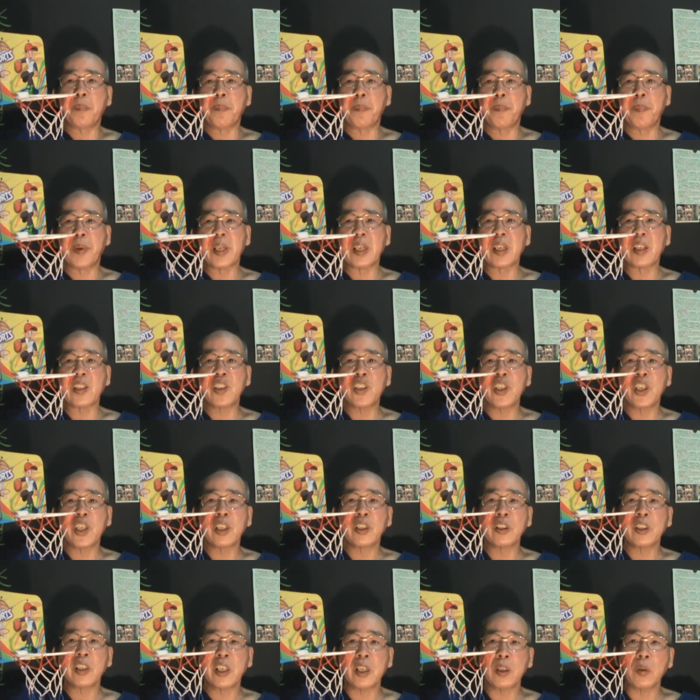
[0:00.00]
把它切
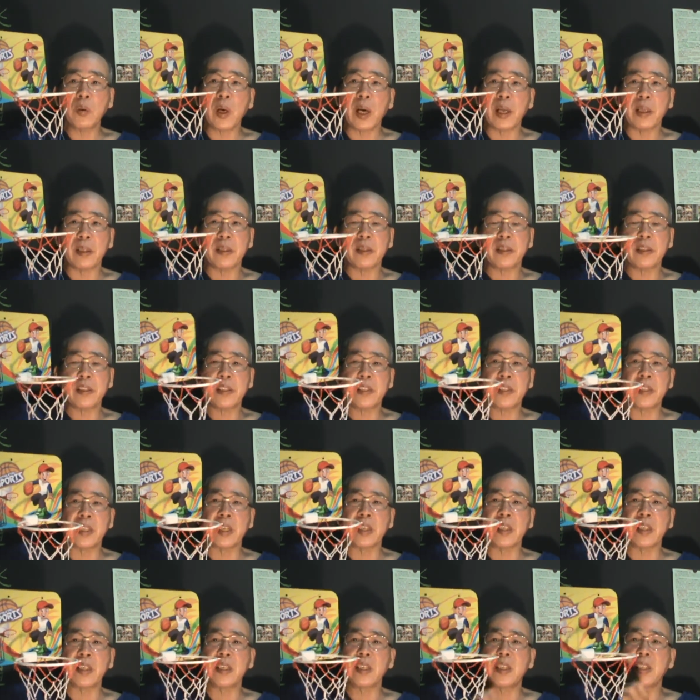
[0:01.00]
切断，
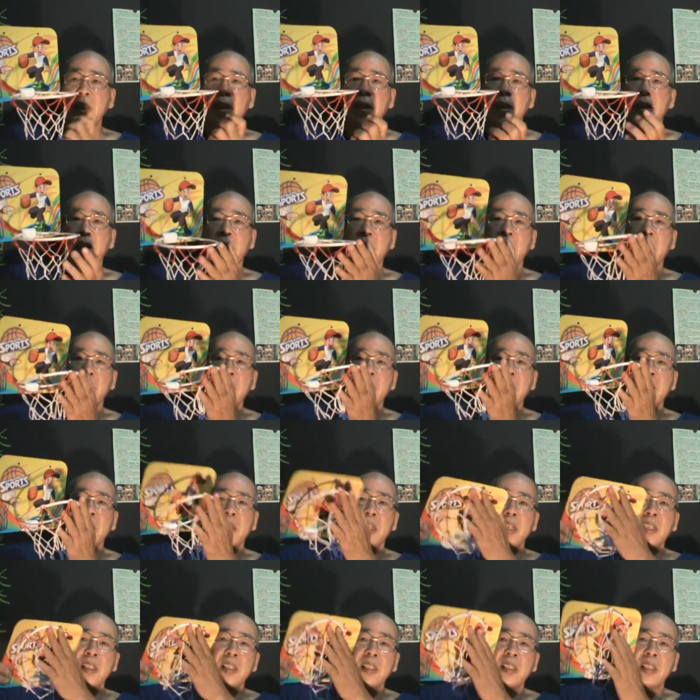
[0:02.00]
整个连
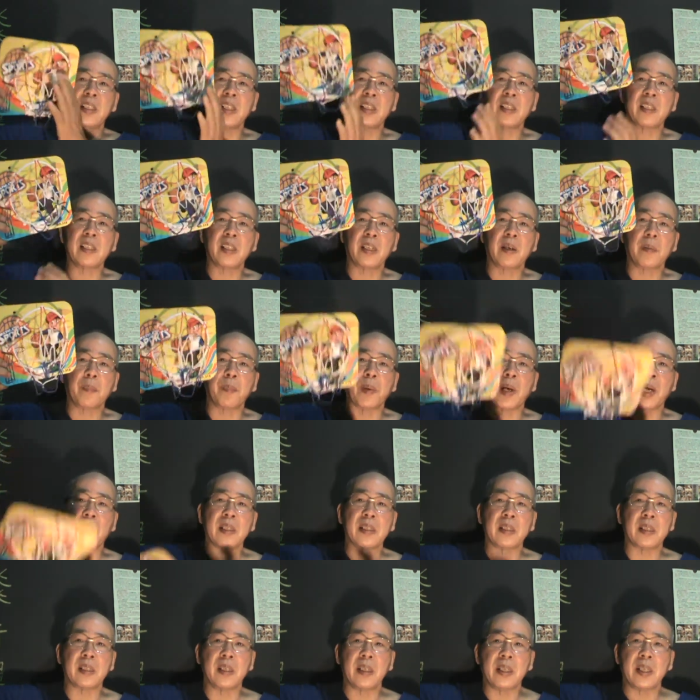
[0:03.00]
连连这个板
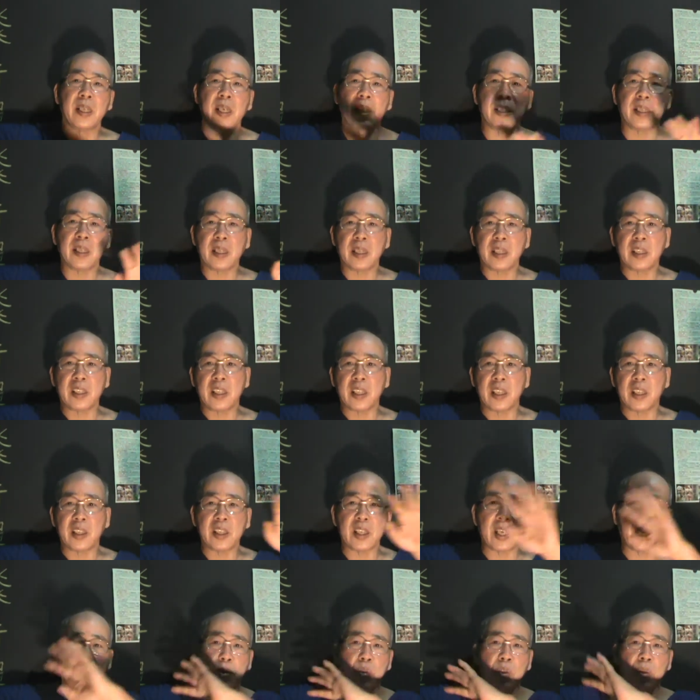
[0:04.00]
子连那个铁
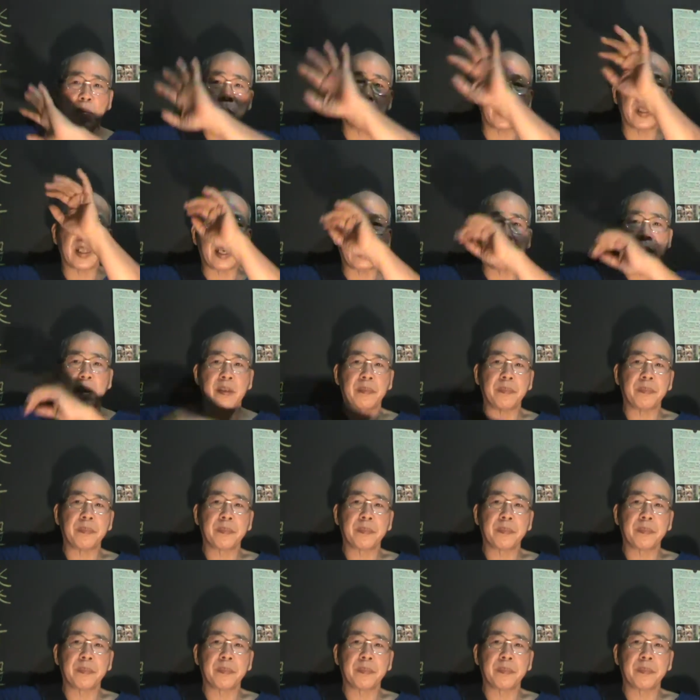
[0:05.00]
架全部拆掉。